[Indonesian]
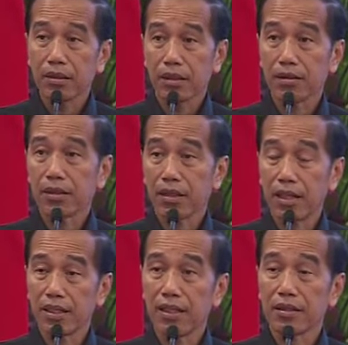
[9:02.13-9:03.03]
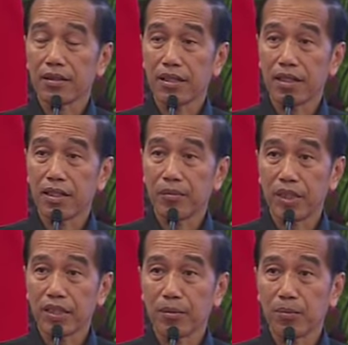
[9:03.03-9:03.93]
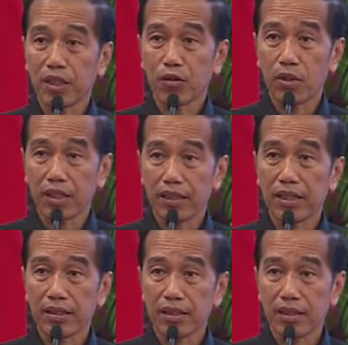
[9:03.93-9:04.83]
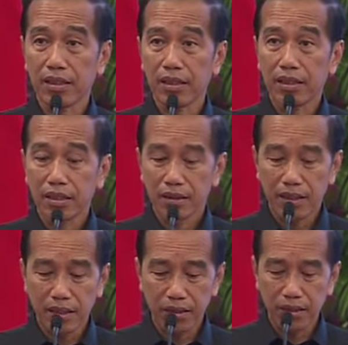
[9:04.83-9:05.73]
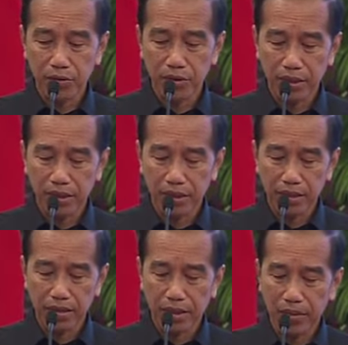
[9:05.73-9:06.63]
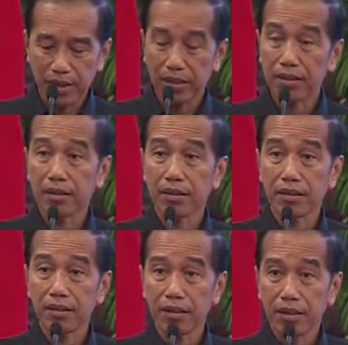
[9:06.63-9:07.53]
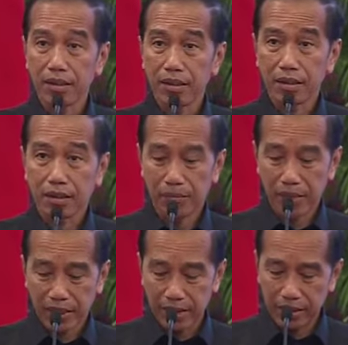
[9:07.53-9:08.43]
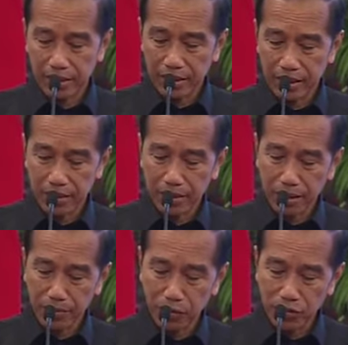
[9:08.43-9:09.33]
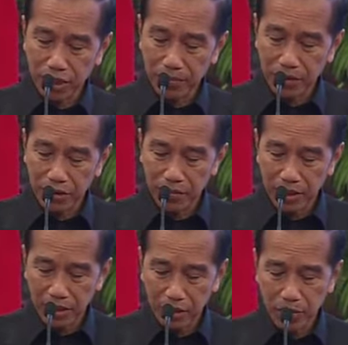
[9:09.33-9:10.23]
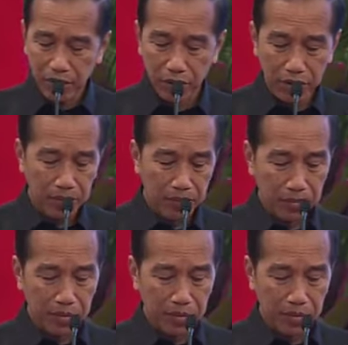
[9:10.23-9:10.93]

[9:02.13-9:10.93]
terus tenggara secara damai dan berkualitas. Saya rasa itu yang ingin saya sampaikan. Terima kasih dan dengan mengucap Bismillahirrahmanirrahim,